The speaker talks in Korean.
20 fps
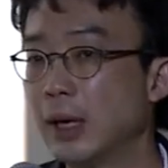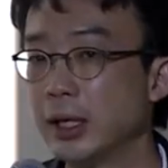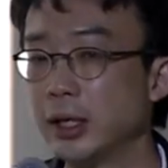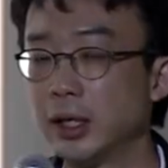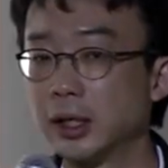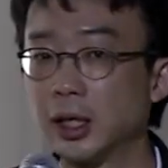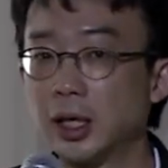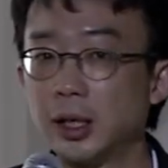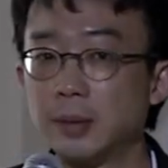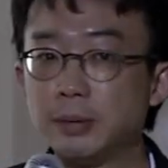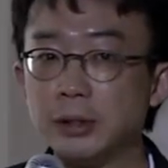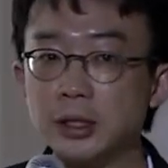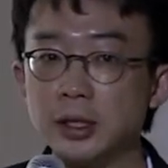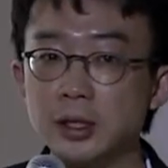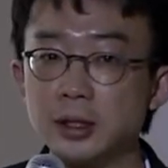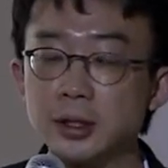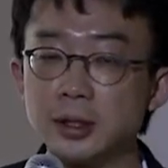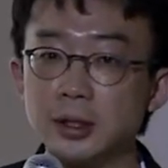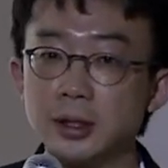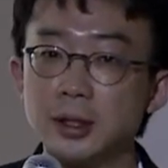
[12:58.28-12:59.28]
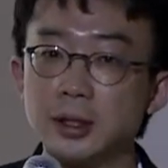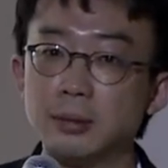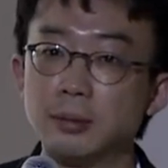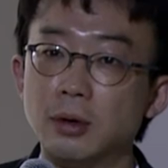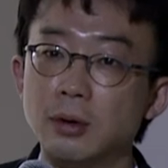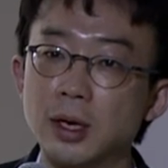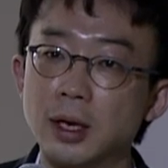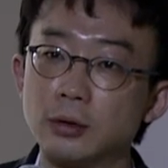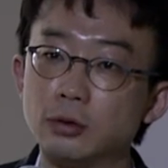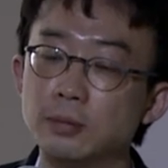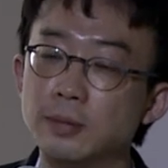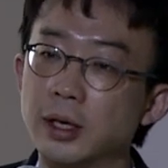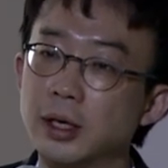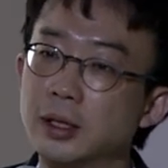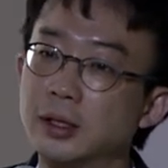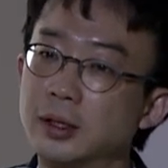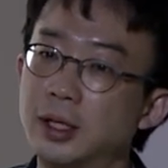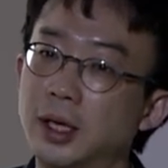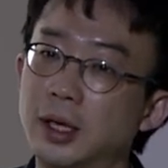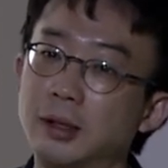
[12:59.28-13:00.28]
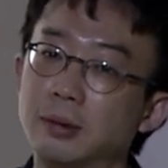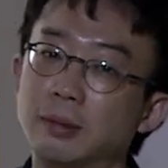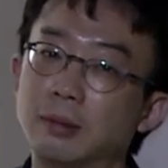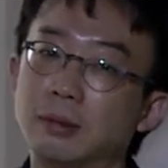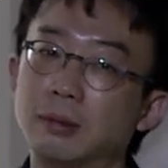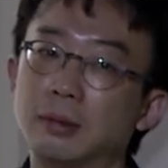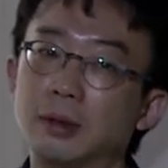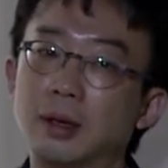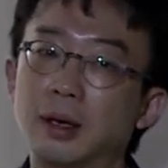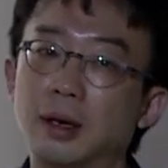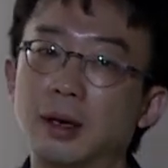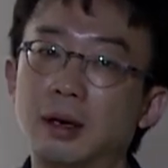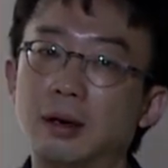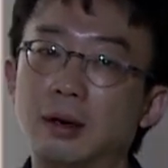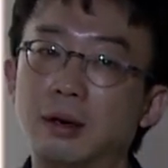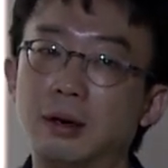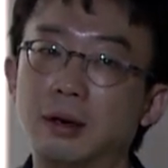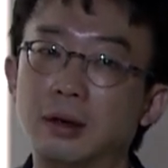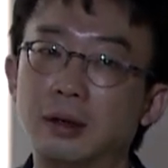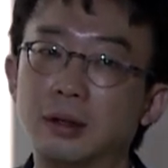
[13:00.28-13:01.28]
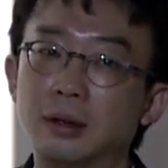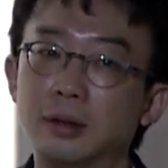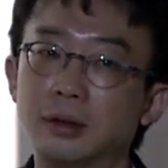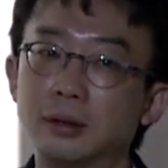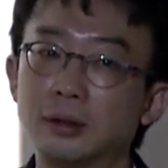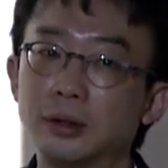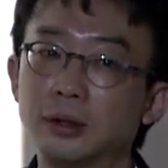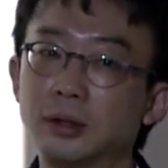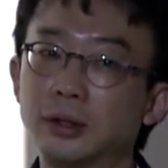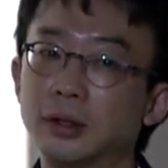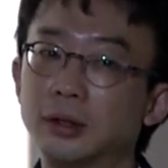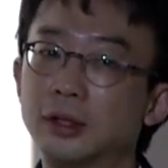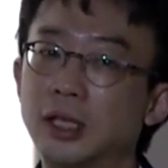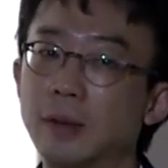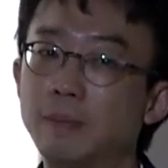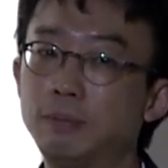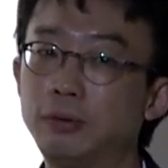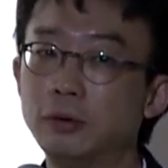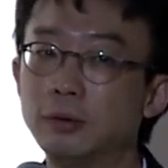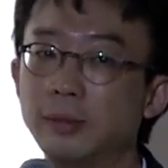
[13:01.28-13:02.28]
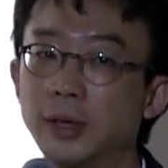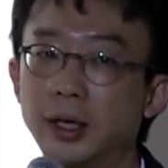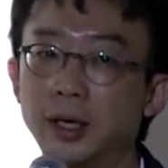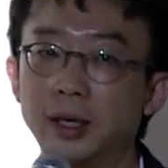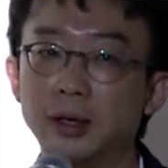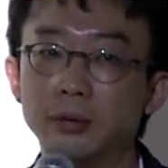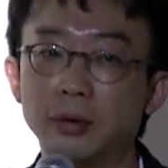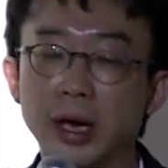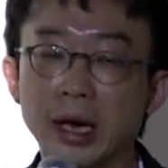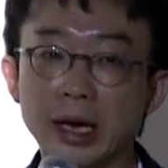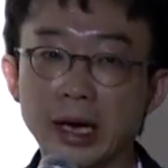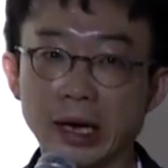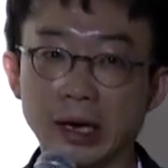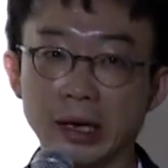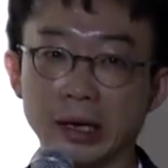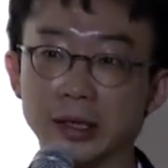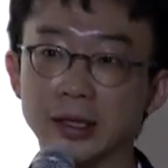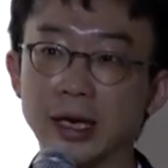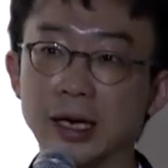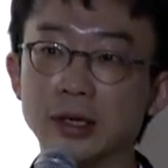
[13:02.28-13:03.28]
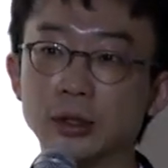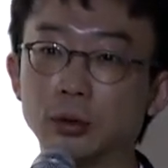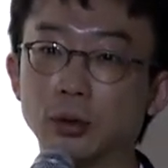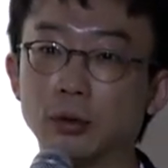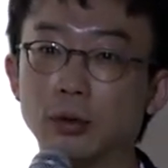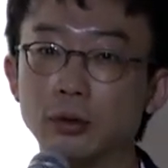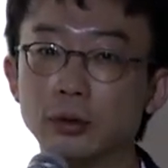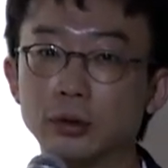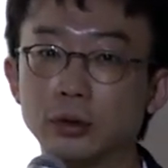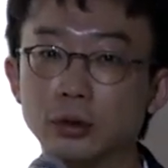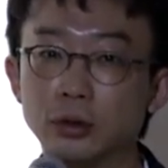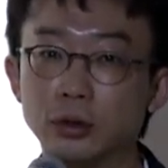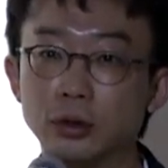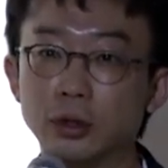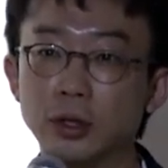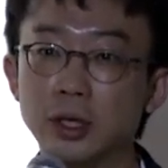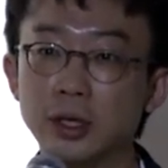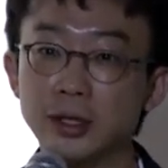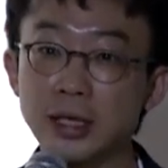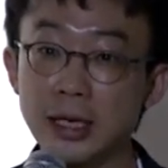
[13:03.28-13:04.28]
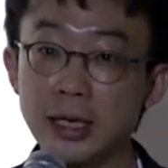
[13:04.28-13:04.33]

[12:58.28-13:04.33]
만약에 비즈니스를 뭔가 구매했는데 어 제품에 왜 다른 조건으로